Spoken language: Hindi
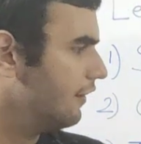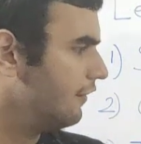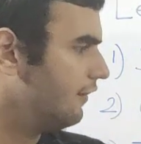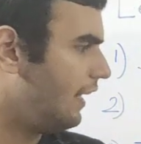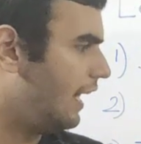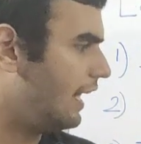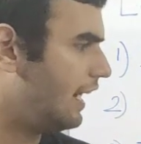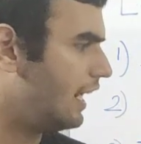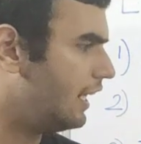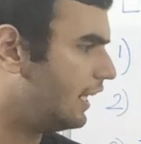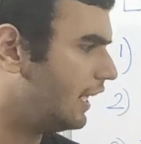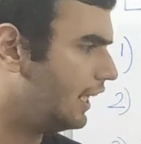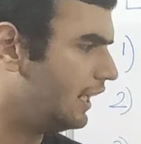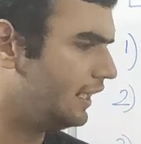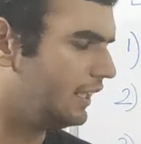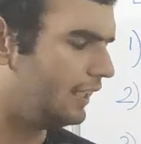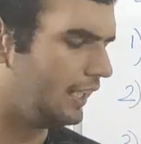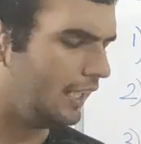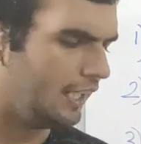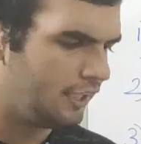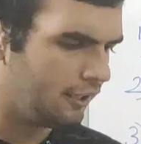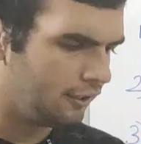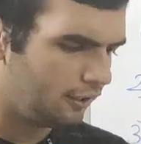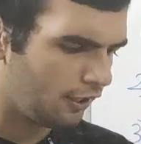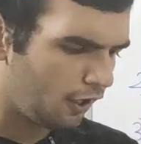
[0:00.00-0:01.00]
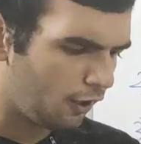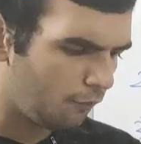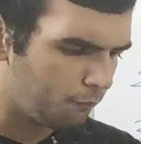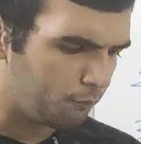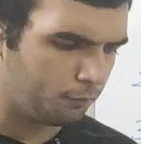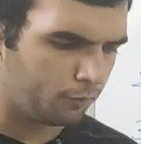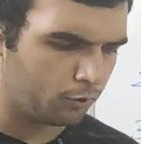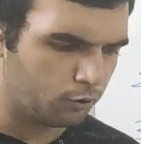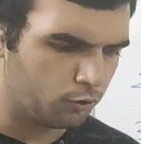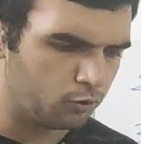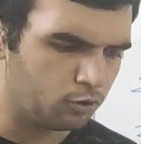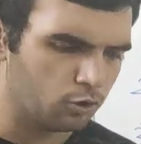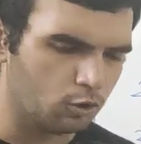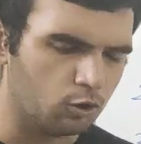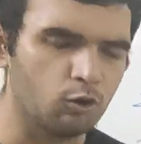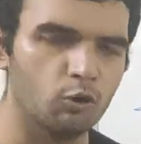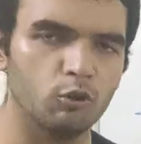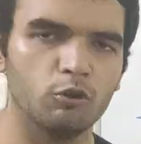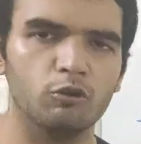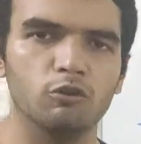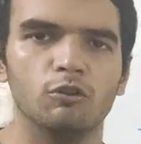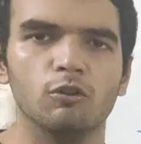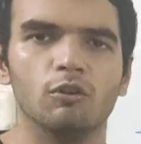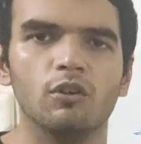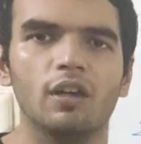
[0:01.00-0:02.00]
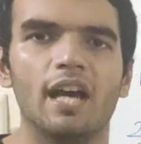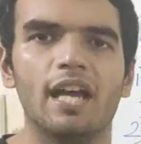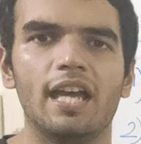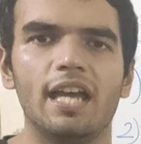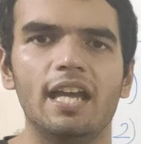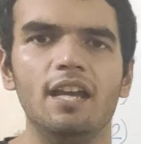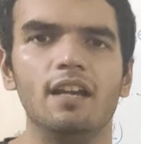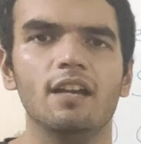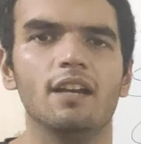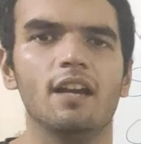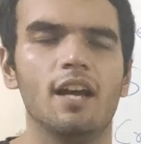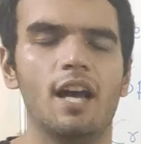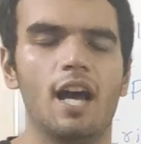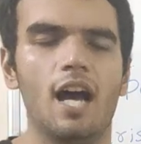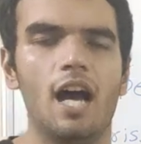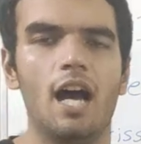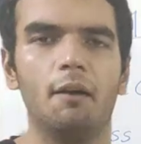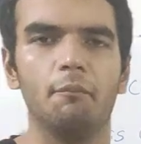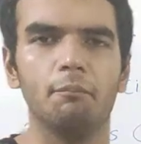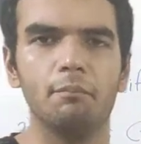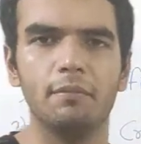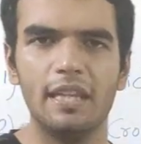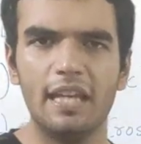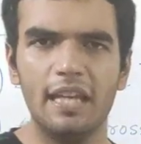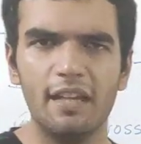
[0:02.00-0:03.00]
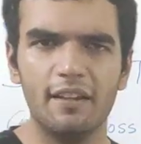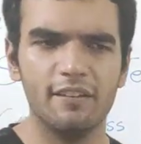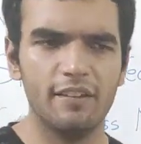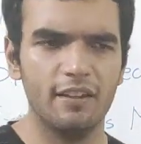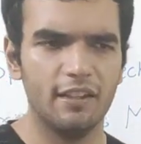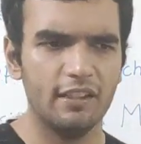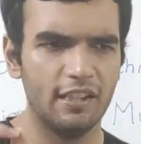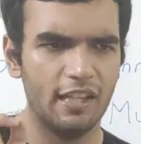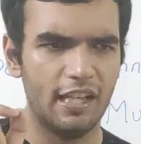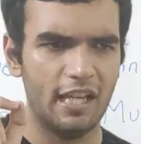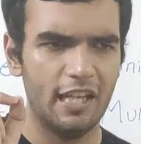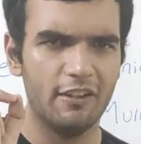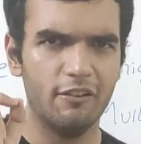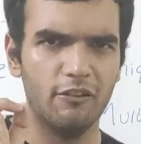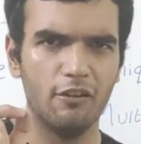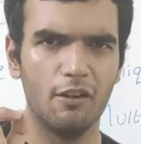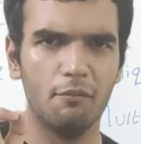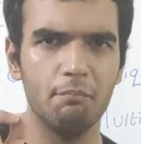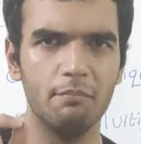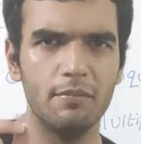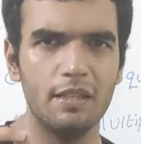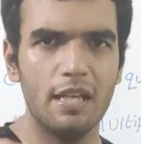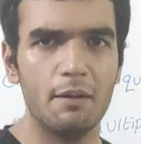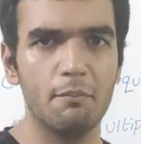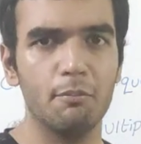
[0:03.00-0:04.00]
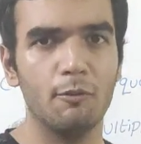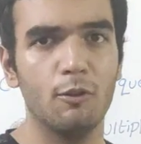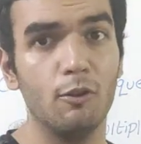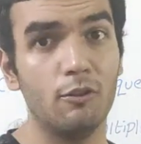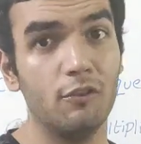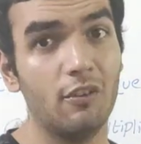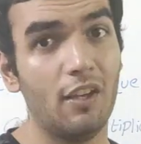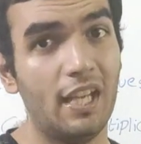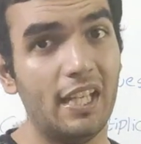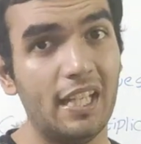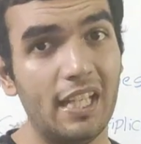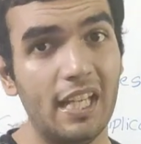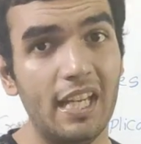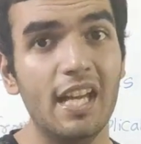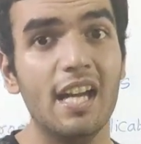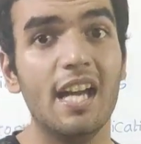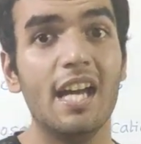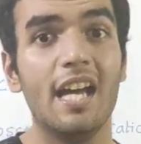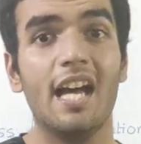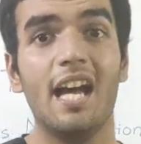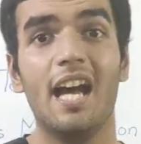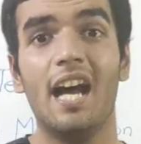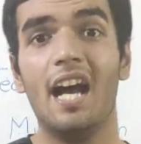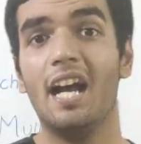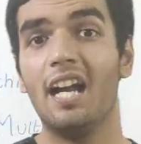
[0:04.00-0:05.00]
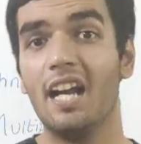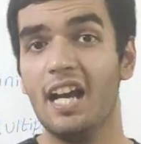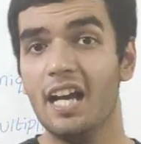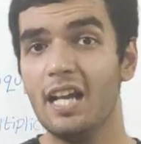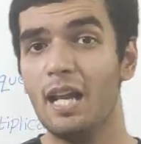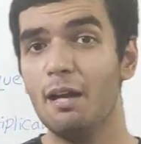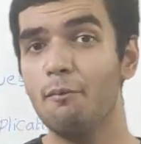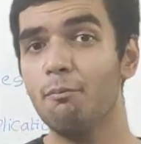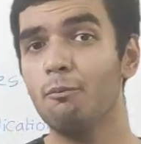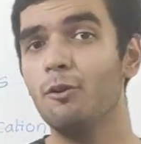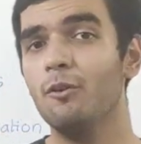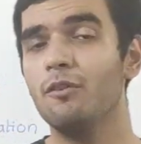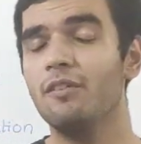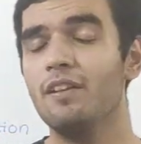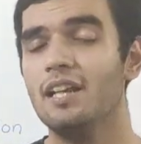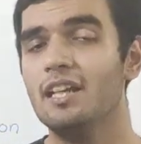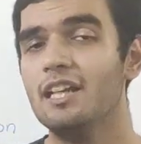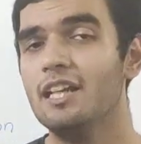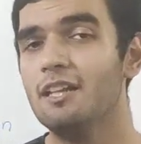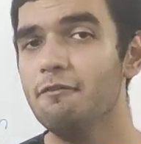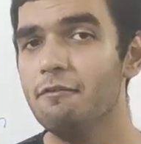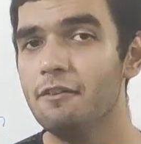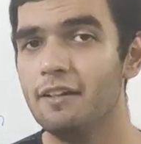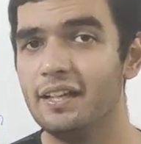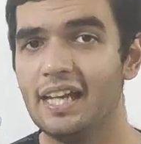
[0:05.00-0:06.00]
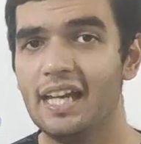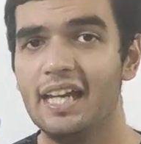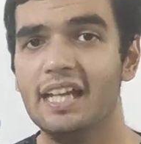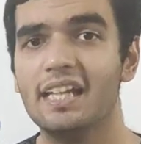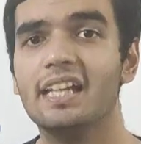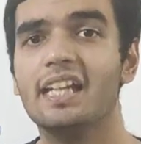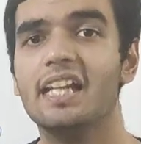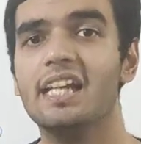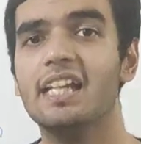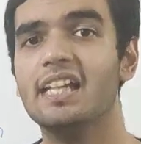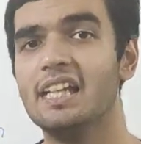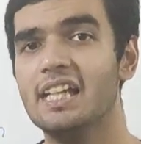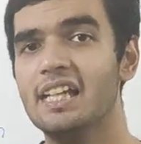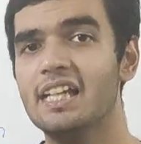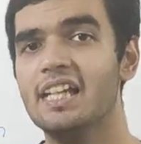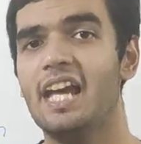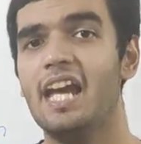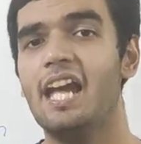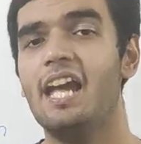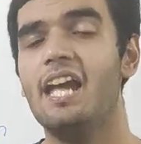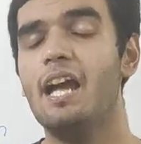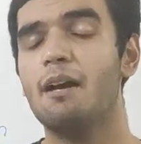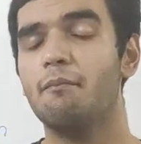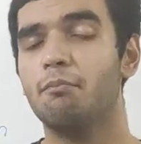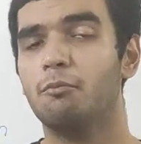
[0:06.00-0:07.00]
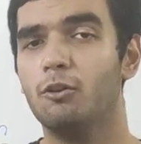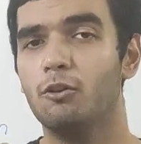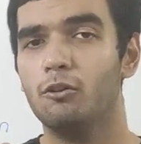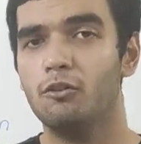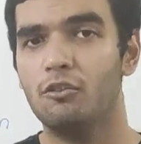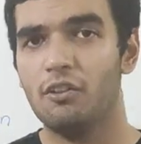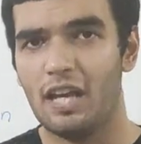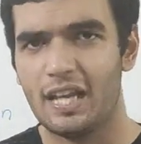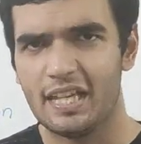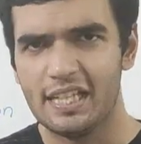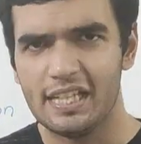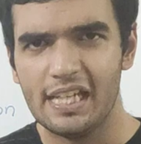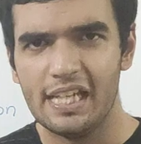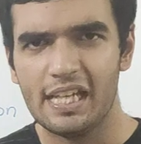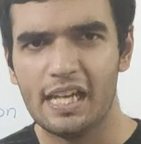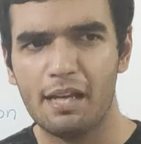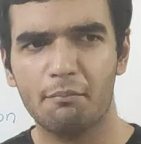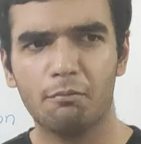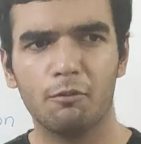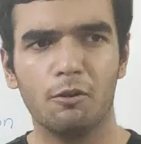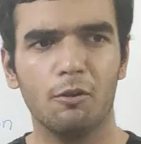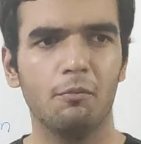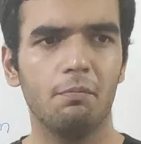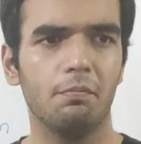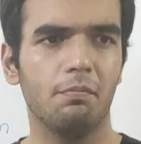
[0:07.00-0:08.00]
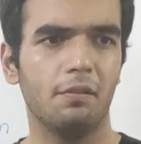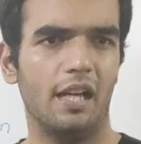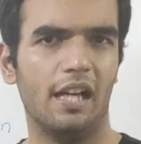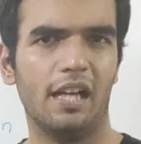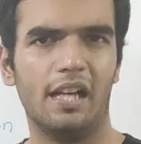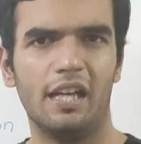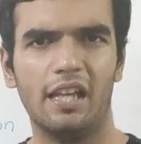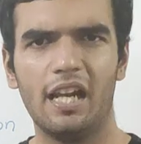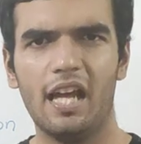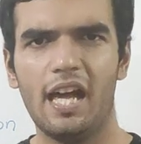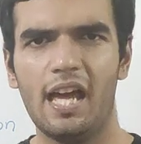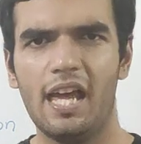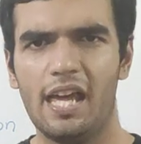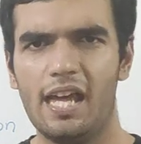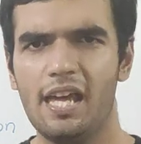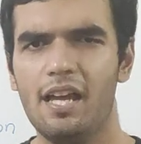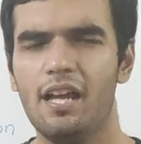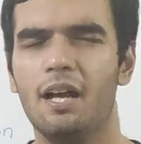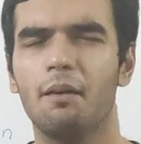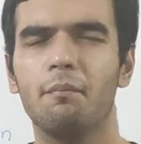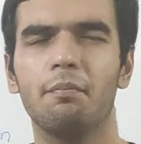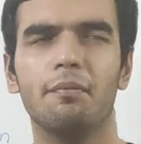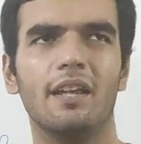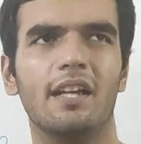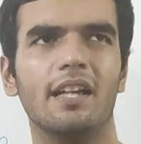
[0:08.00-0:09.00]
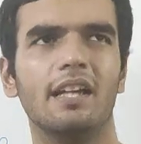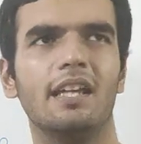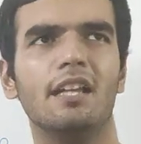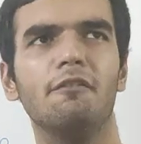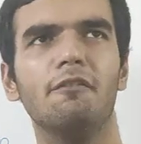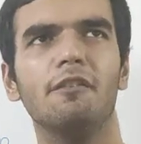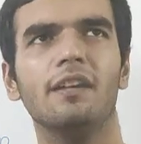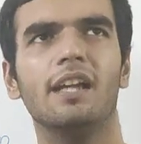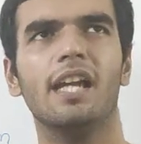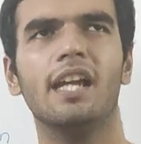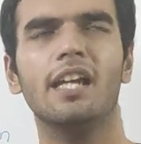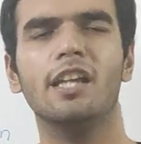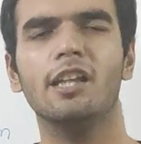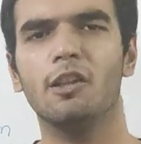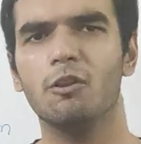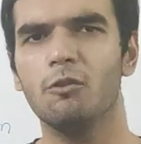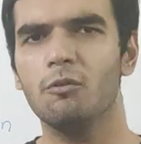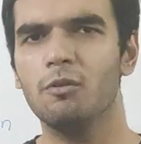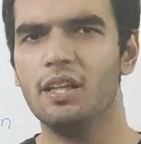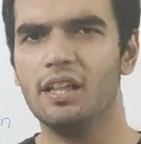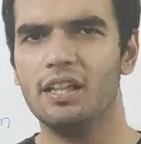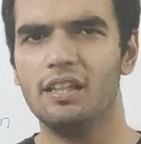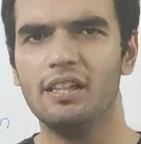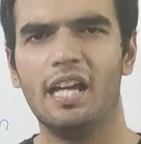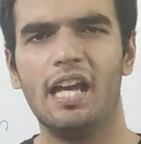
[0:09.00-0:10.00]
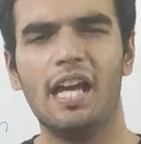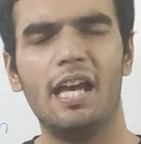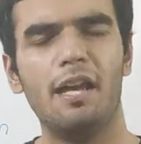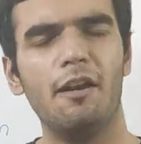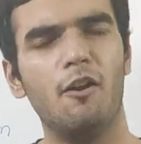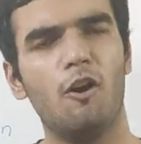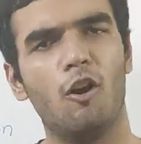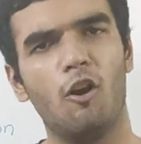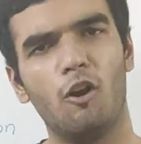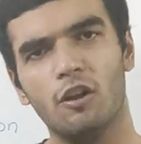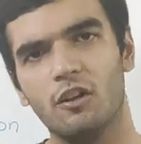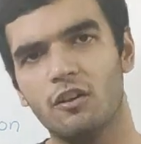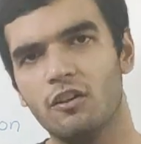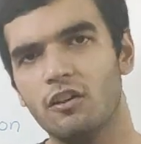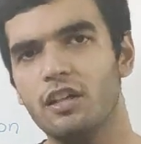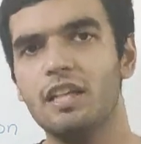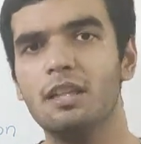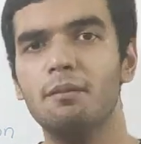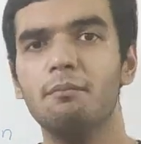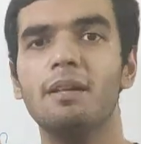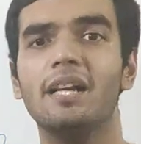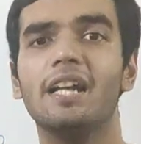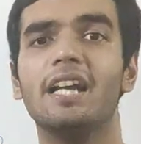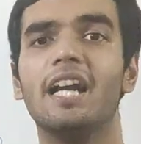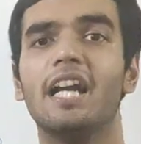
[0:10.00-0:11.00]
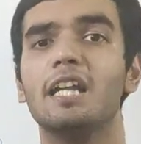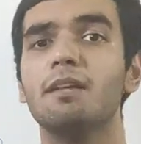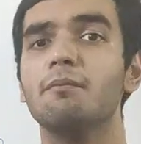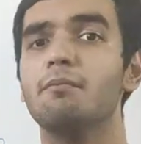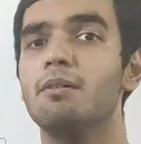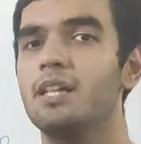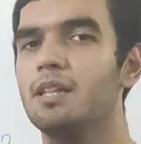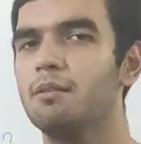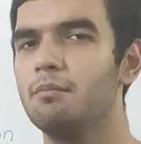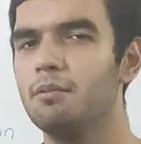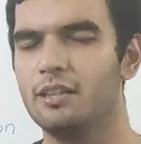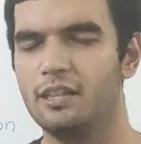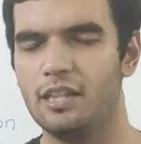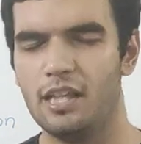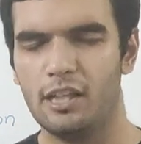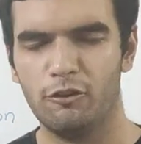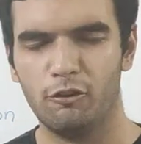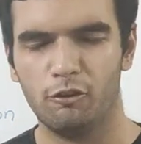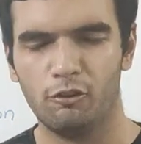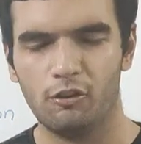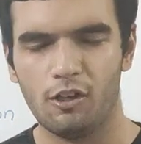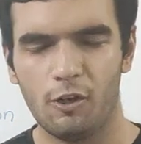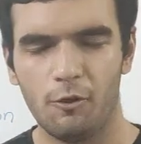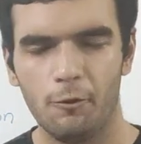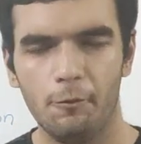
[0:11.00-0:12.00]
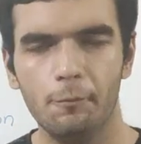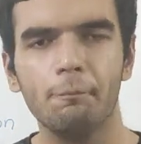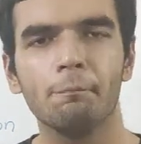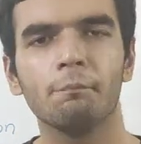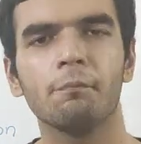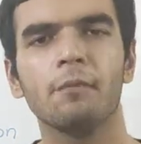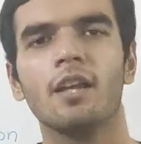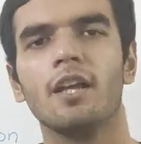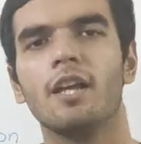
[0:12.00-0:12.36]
सारा कंटेंट अपलोड हो चुका है आप देख सकते हैं जब भी आपको चाहिए अगर आपको सर्टिफिकेट की नीड है आपको चाहिए आपको लग रहा है अब सर्टिफिकेट क्यों लगता है ऑलरेडी मैं कई बार बता चुका हूँ